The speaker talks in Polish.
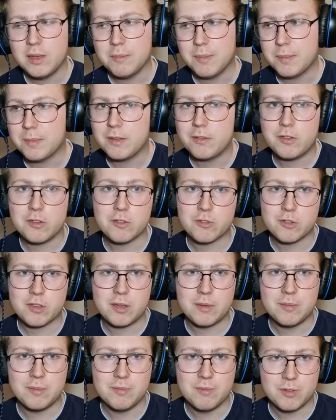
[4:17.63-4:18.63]
Mam nadzieję,
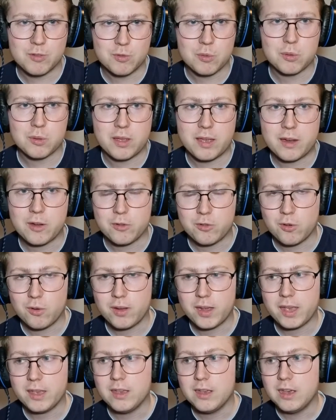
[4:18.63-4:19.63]
że wyszło to jakoś
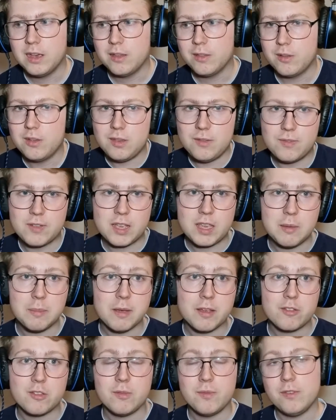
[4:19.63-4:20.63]
ok. No i w
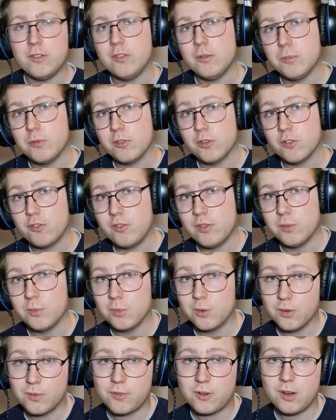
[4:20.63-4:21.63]
takim razie widzimy się już
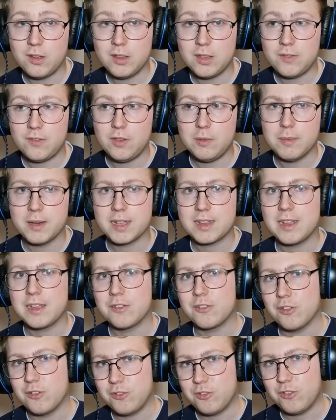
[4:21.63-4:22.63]
niedługo w kolejnych filmach,
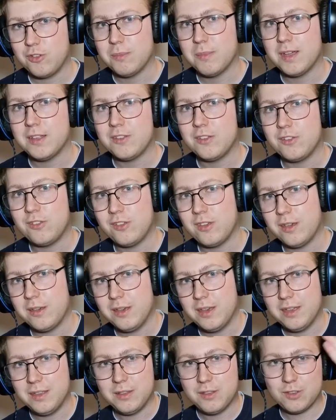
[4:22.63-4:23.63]
także trzymajcie się,
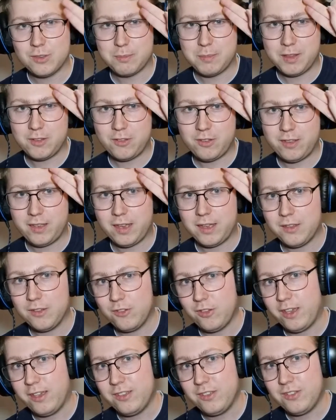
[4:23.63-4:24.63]
do zobaczenia.
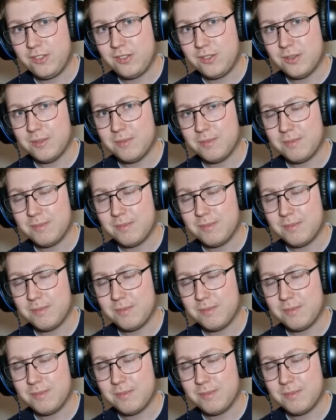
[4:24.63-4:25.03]
Cześć!